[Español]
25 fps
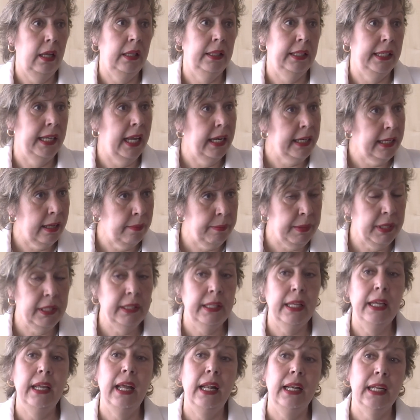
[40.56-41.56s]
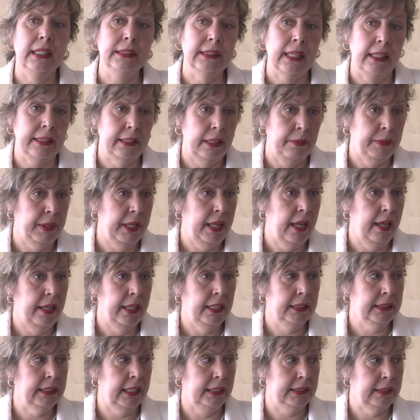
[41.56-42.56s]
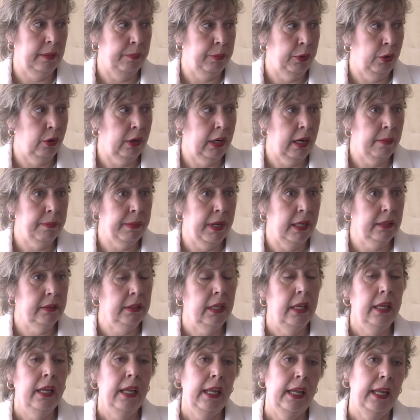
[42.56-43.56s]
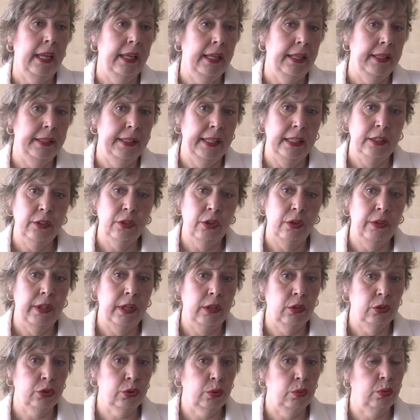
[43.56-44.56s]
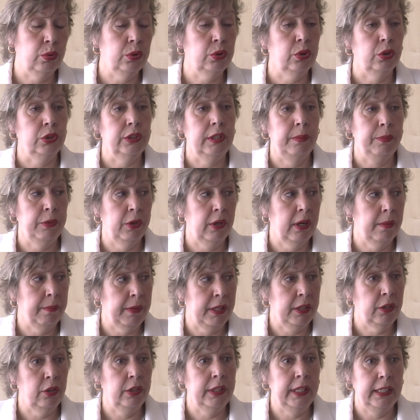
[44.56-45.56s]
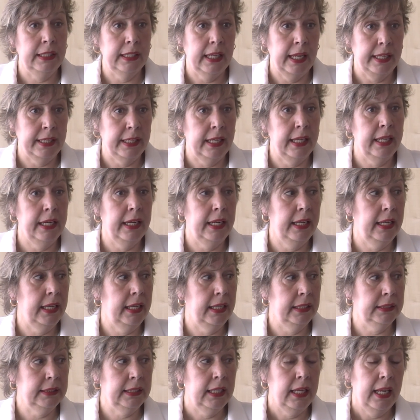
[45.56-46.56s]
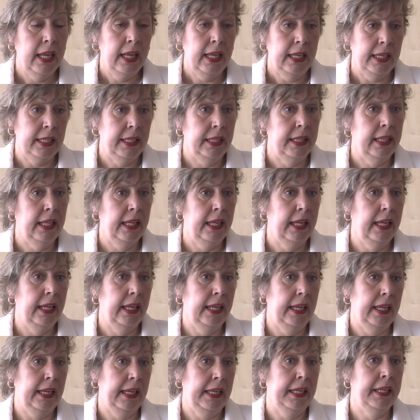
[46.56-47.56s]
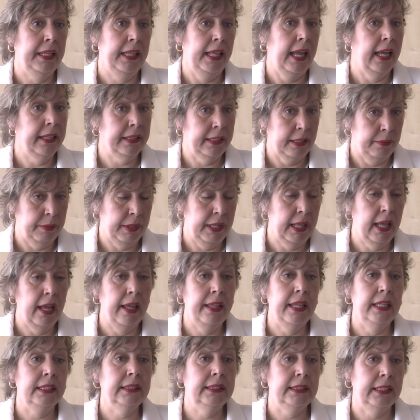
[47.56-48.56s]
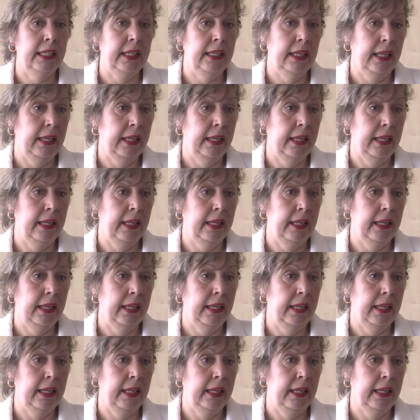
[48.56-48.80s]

diariamente a las actividades que se programan dentro de los cursos de programación de talleres y de, actividades